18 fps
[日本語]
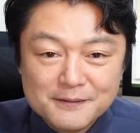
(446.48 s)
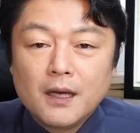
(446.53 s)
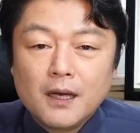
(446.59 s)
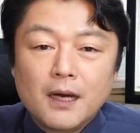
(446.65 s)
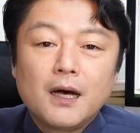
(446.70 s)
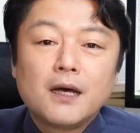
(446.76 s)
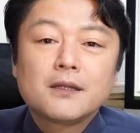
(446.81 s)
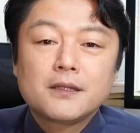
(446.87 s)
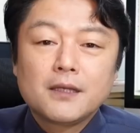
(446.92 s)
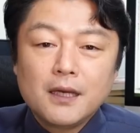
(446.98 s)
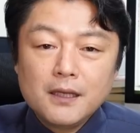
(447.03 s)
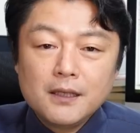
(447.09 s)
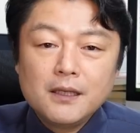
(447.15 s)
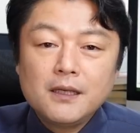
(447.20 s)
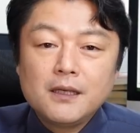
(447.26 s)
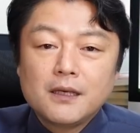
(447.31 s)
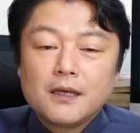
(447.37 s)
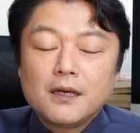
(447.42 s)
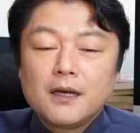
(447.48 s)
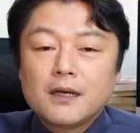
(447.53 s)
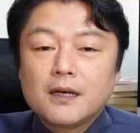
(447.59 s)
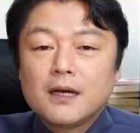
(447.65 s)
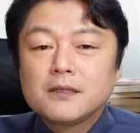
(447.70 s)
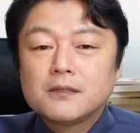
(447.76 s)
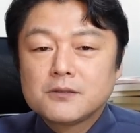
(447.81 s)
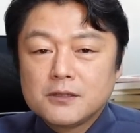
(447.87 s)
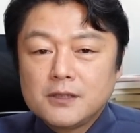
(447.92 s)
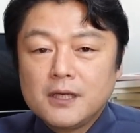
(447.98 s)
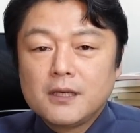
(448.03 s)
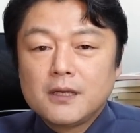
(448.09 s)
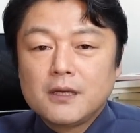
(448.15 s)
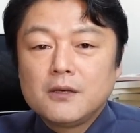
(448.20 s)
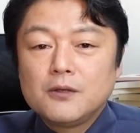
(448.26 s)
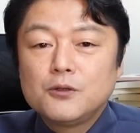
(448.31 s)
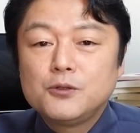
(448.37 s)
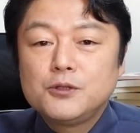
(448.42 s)
反対に、かつ
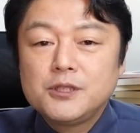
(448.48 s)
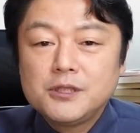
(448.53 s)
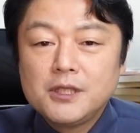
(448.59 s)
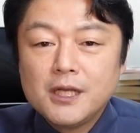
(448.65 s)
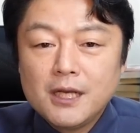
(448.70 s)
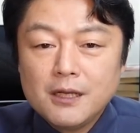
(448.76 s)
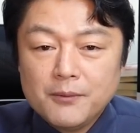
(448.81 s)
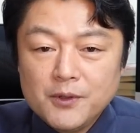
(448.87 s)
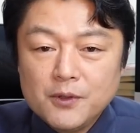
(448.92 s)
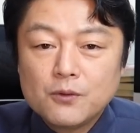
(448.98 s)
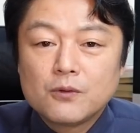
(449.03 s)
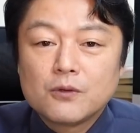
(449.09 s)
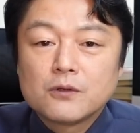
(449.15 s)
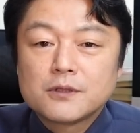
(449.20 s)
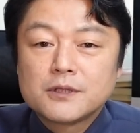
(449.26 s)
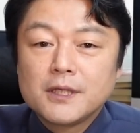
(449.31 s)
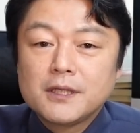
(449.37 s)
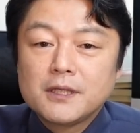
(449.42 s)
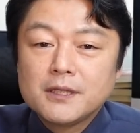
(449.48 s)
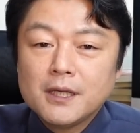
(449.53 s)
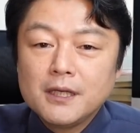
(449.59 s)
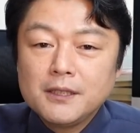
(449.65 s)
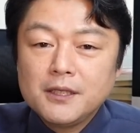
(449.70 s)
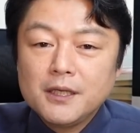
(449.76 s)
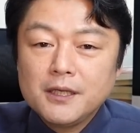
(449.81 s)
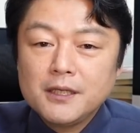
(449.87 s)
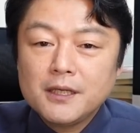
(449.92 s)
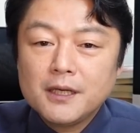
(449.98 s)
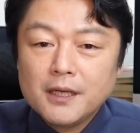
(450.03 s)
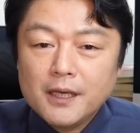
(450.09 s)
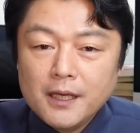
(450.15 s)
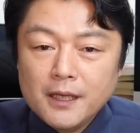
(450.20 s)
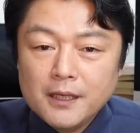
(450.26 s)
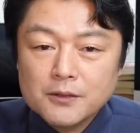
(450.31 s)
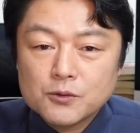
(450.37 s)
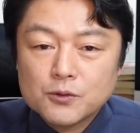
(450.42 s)
てフジテレビの絶対的な
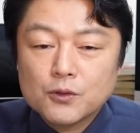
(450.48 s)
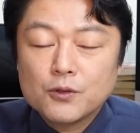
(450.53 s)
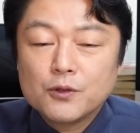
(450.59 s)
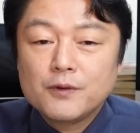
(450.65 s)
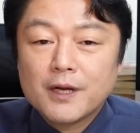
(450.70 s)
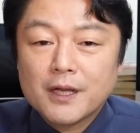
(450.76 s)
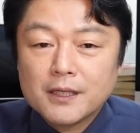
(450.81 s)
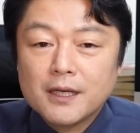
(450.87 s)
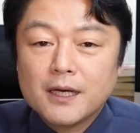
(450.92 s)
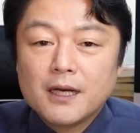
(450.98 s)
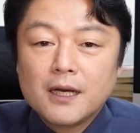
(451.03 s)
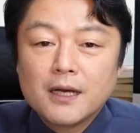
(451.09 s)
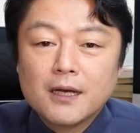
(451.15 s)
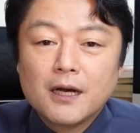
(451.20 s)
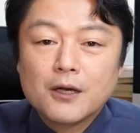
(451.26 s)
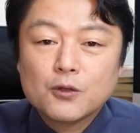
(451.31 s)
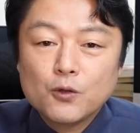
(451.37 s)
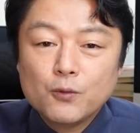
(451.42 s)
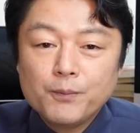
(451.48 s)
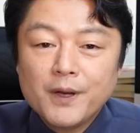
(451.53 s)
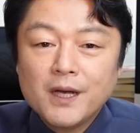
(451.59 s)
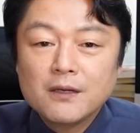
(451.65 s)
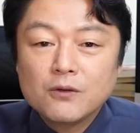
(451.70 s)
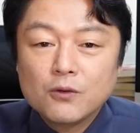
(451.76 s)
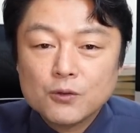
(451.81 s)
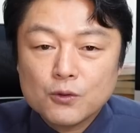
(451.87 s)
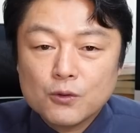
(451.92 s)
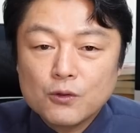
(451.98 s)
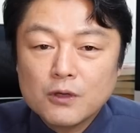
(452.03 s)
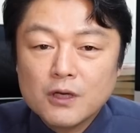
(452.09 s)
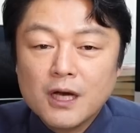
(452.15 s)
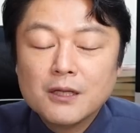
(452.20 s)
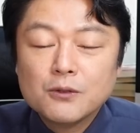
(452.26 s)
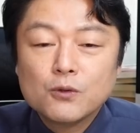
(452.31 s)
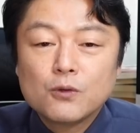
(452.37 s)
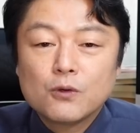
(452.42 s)
エースと言われたカトパンこと
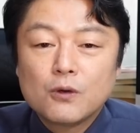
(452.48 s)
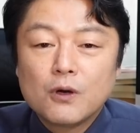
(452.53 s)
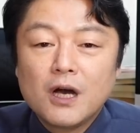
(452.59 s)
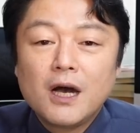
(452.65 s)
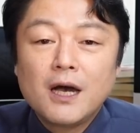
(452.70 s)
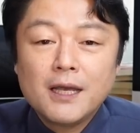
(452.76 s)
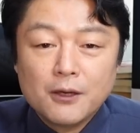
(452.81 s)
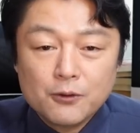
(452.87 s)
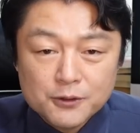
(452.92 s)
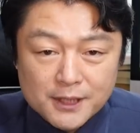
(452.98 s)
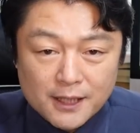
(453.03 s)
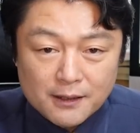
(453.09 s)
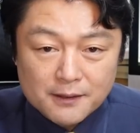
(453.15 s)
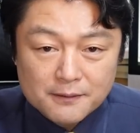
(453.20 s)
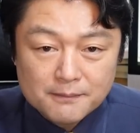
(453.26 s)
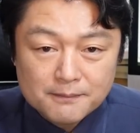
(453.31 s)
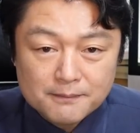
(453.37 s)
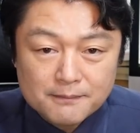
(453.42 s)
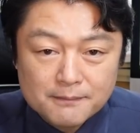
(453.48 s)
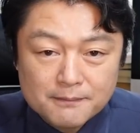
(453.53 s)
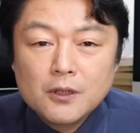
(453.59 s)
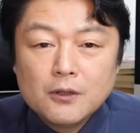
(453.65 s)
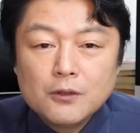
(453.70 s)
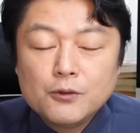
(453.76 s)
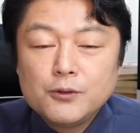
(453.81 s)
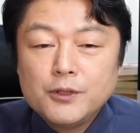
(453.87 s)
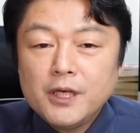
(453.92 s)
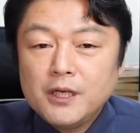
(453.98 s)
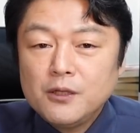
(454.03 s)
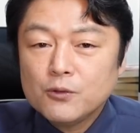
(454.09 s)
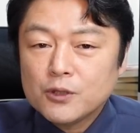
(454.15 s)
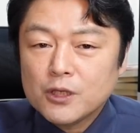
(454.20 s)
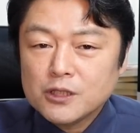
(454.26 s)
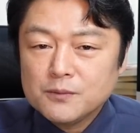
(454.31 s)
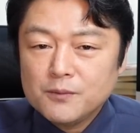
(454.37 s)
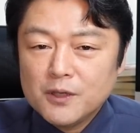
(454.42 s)
加藤綾子さん。フリーの
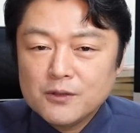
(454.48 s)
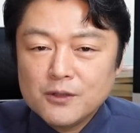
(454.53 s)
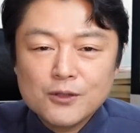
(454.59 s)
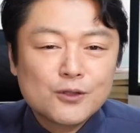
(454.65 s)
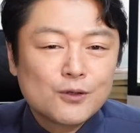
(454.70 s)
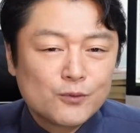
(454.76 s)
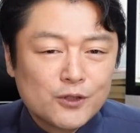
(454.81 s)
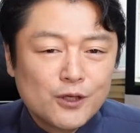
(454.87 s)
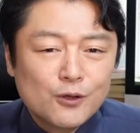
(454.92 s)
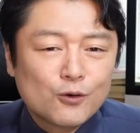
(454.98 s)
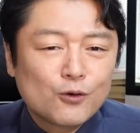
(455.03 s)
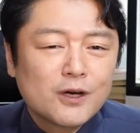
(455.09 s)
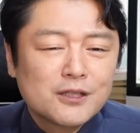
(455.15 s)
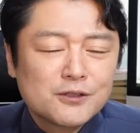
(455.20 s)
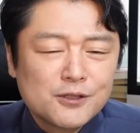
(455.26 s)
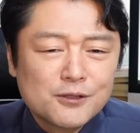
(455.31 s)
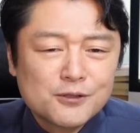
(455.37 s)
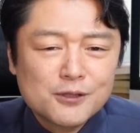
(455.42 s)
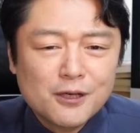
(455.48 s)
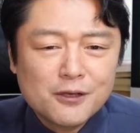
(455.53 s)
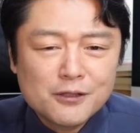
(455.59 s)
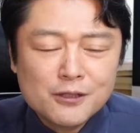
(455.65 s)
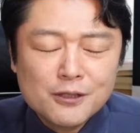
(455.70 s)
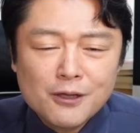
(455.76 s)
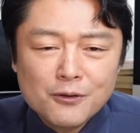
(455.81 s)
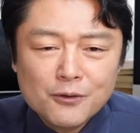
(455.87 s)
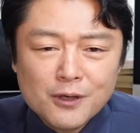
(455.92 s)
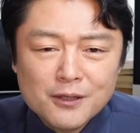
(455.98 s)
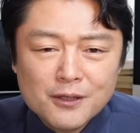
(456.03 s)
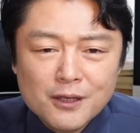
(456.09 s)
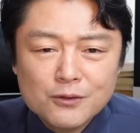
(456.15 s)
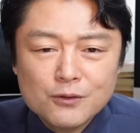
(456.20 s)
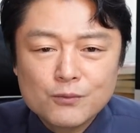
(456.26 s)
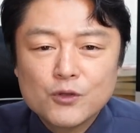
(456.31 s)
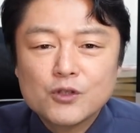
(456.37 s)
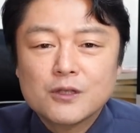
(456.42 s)
立場になってもね、ご活躍されてたのか
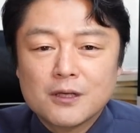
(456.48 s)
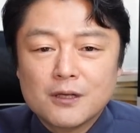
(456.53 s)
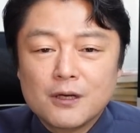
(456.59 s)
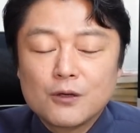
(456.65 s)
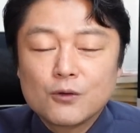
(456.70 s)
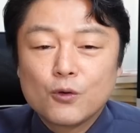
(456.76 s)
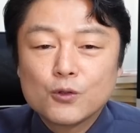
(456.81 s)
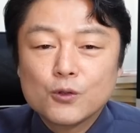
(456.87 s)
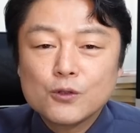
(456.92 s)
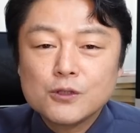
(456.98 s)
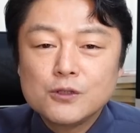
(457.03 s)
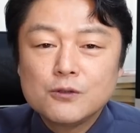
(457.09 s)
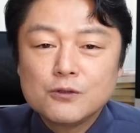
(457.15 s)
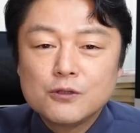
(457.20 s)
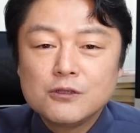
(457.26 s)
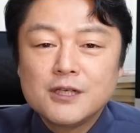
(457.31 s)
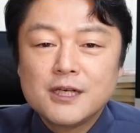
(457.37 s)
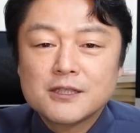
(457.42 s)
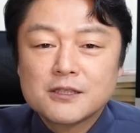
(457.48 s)
なと思ったら、今年の9